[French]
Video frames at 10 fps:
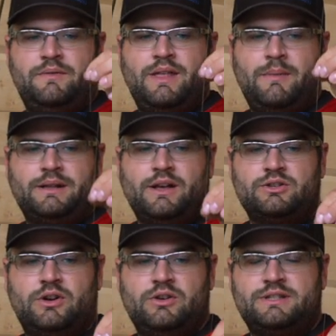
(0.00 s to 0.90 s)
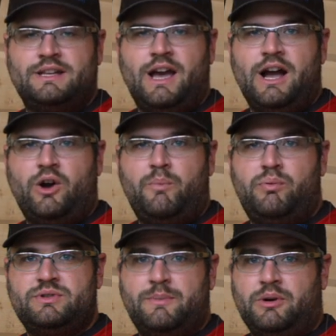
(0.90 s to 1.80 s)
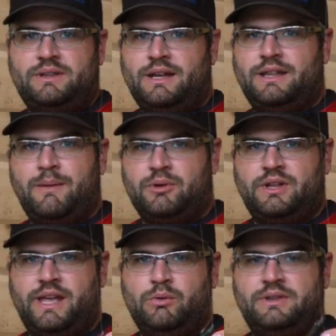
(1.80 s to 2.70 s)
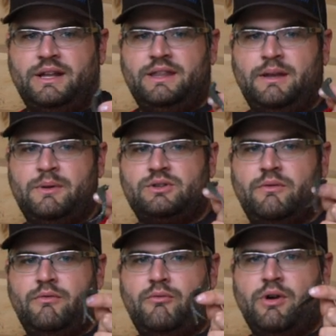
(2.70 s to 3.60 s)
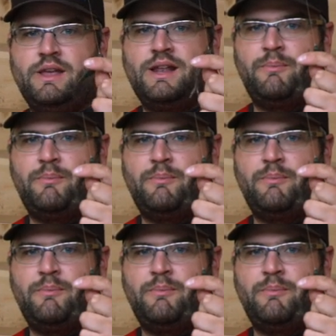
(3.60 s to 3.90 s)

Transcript: Évidemment que dans ce cas-là, c'est encore plus important que n'importe quelle autre technique parce que vous voyez la